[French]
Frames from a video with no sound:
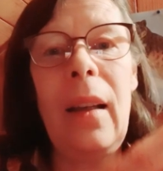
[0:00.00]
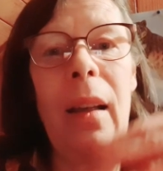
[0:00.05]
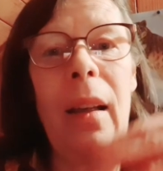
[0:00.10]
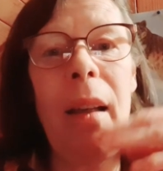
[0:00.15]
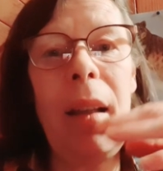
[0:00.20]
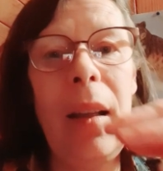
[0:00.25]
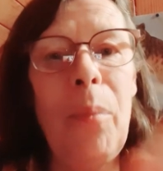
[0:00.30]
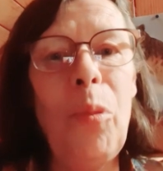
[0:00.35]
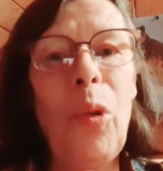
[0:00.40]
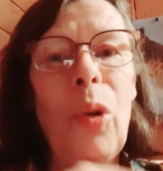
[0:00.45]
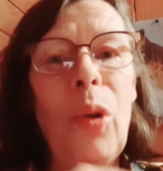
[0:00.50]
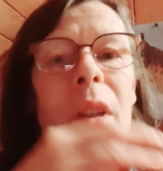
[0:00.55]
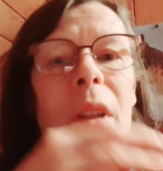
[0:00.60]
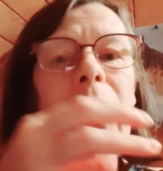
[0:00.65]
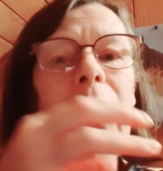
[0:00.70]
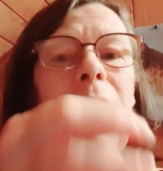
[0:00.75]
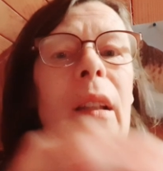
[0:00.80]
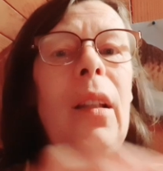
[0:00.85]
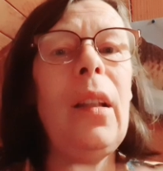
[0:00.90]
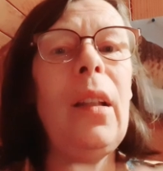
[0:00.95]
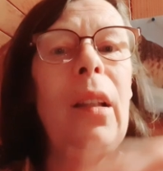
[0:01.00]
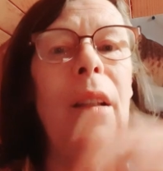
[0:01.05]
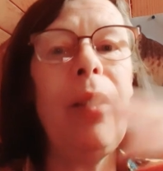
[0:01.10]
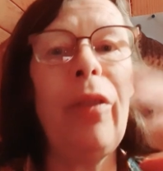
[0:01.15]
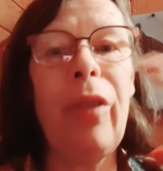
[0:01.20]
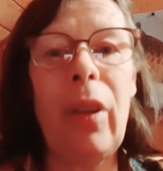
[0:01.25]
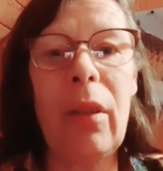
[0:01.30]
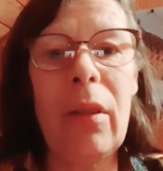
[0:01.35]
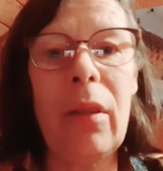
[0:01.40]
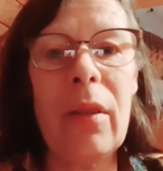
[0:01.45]
est
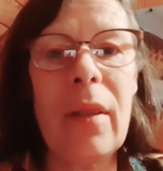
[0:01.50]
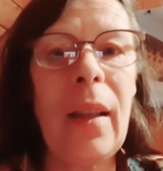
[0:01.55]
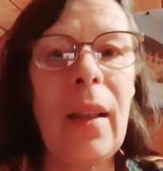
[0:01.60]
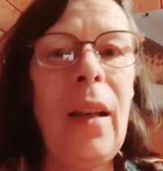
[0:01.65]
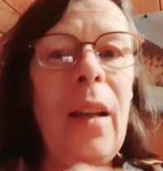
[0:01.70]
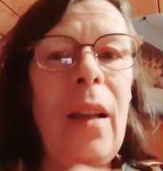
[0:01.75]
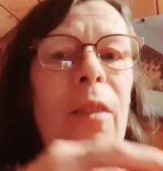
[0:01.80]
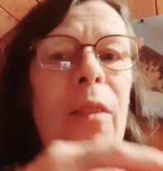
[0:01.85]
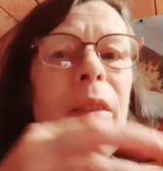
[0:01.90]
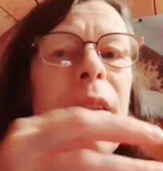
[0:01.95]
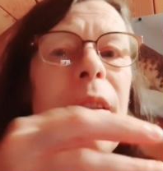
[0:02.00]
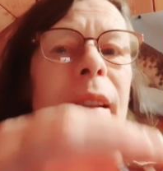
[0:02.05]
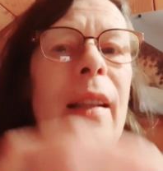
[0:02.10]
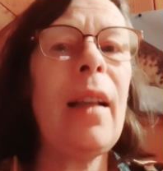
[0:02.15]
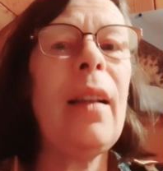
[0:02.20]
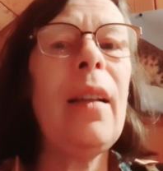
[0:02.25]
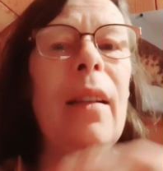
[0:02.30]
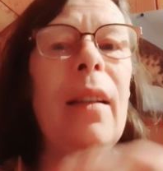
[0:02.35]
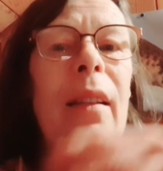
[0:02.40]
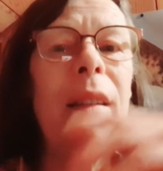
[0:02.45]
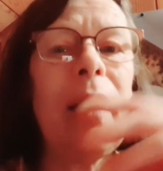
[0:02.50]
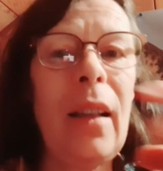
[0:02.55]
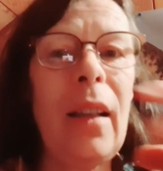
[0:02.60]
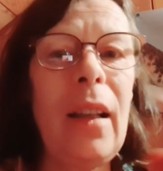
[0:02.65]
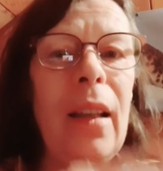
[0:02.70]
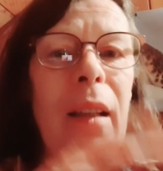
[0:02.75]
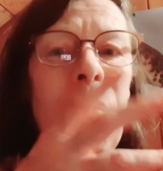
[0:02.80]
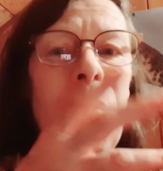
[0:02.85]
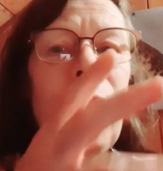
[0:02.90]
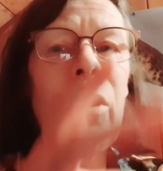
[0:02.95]
émotive, lorsqu'elle est enceinte, elle
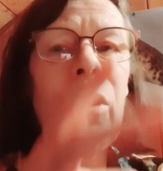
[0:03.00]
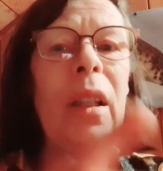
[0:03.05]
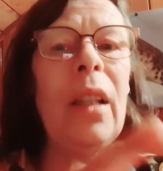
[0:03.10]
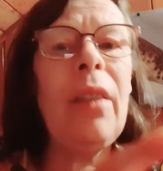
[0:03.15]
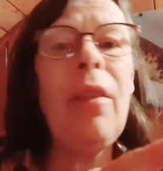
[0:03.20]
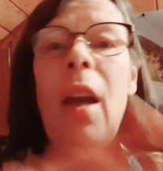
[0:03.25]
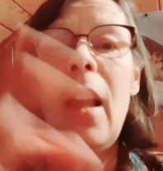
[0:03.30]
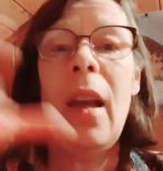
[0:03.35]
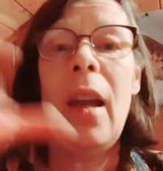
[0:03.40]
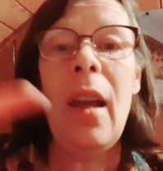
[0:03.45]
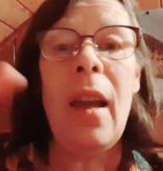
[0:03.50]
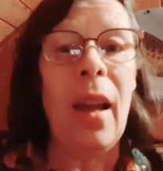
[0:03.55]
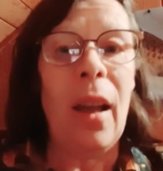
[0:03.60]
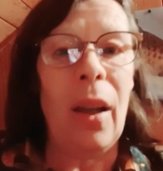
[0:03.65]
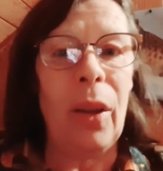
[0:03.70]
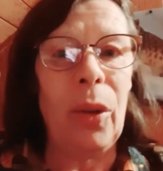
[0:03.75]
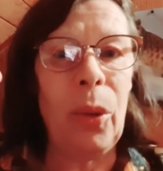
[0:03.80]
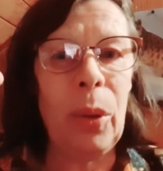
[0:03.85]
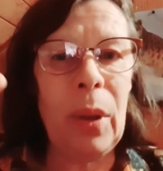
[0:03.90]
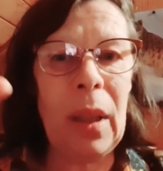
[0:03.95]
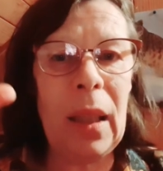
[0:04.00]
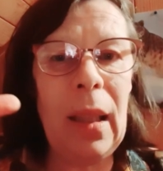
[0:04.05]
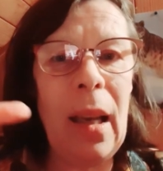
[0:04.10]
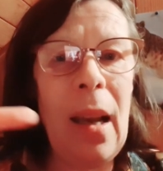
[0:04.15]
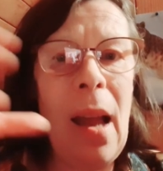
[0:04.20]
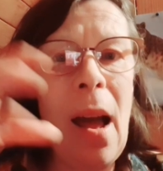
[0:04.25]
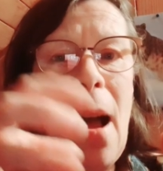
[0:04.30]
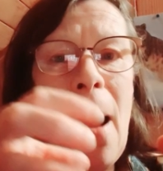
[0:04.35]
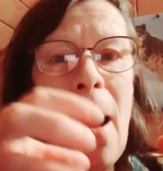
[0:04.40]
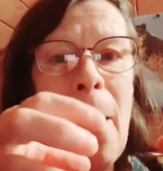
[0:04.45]
est émotive. Donc il
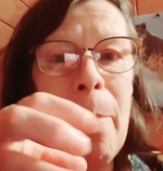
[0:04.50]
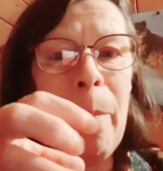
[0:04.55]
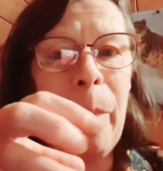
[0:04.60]
a,